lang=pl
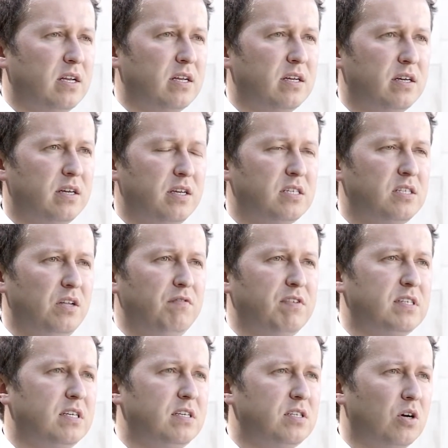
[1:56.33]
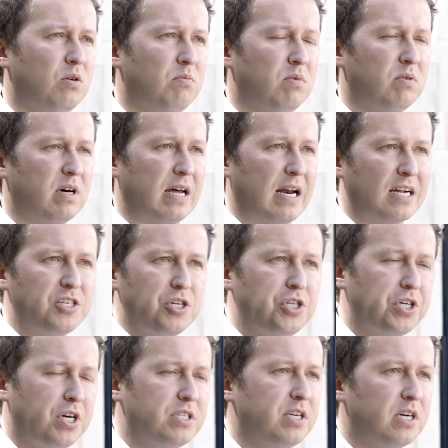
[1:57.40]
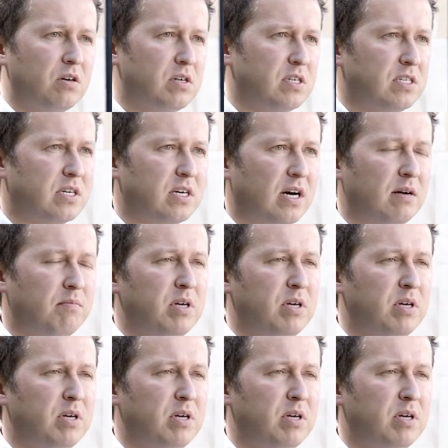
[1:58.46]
E, jest inwestycją raczej średniego ryzyka.